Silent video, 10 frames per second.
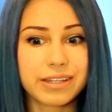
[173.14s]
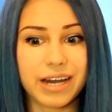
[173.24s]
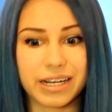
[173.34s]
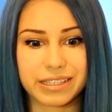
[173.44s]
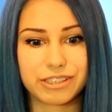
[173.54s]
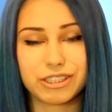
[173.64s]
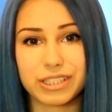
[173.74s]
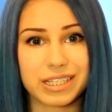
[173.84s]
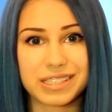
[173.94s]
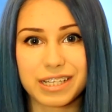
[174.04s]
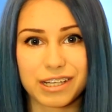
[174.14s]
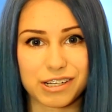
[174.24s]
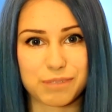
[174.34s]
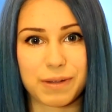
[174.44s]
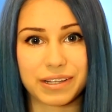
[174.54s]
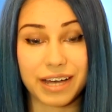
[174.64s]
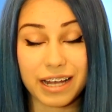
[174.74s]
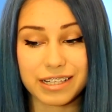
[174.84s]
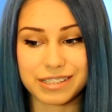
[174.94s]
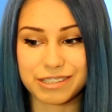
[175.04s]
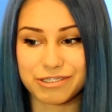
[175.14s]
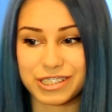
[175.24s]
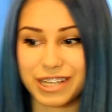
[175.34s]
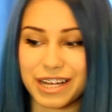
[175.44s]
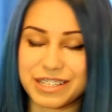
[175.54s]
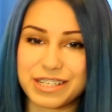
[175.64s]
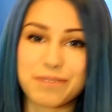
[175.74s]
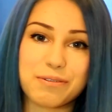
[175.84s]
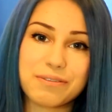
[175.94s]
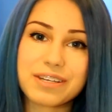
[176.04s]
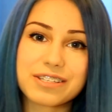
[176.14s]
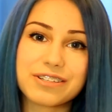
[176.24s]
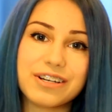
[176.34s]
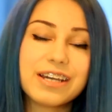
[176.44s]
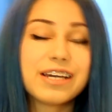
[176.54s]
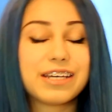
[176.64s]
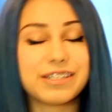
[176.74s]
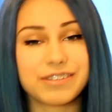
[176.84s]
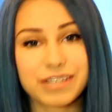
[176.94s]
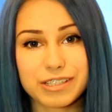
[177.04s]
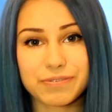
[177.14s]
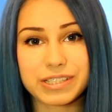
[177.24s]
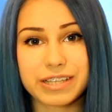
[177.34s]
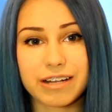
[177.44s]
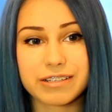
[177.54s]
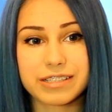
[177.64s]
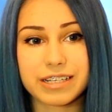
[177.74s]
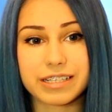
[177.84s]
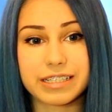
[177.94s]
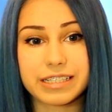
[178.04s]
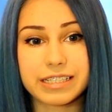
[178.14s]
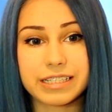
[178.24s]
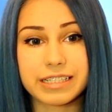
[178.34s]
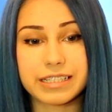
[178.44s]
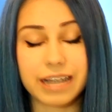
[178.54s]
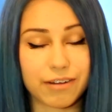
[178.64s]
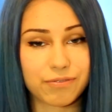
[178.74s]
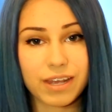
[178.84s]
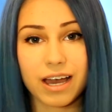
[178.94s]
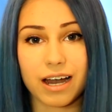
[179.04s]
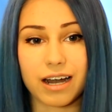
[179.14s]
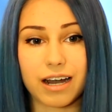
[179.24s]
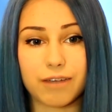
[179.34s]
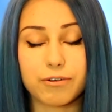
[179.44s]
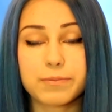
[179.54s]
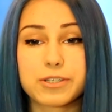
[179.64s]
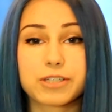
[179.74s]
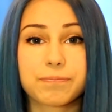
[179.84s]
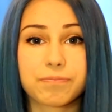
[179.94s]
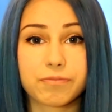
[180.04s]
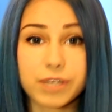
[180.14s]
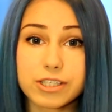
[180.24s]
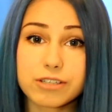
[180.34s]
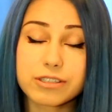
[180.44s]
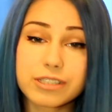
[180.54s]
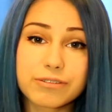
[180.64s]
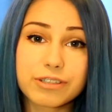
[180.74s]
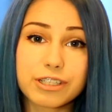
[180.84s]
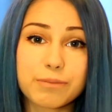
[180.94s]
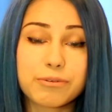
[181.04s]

Так, что-то я сильно разболталась и ушла от темы видео, извините, пожалуйста, и да. А, в общем, видео сегодня